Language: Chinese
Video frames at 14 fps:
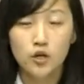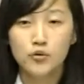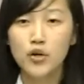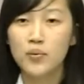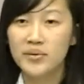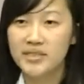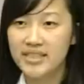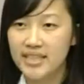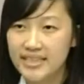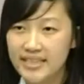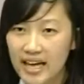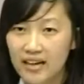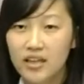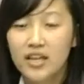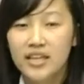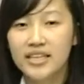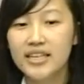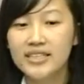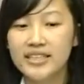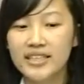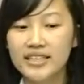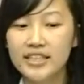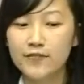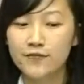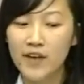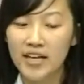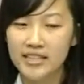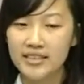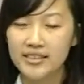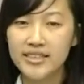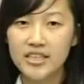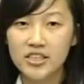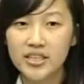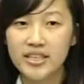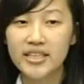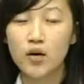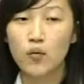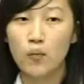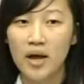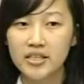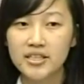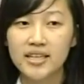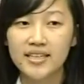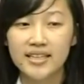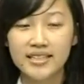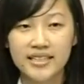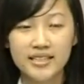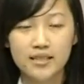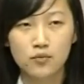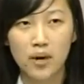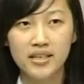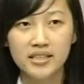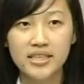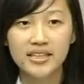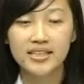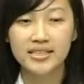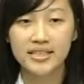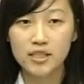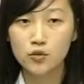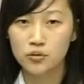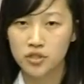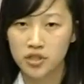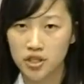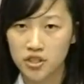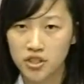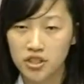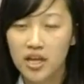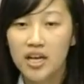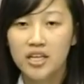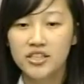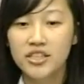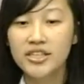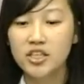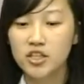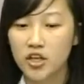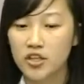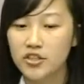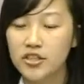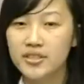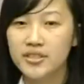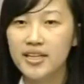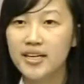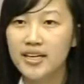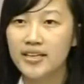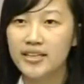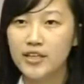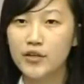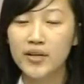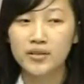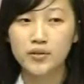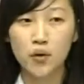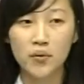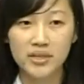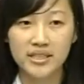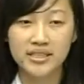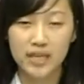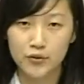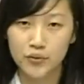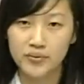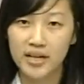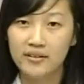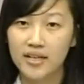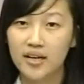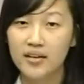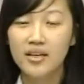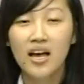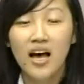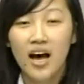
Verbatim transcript: 所以，我们今天讲一个经济发展建设一个完善的经完善的基础设施，是一个城市各个领域人都能享用到的。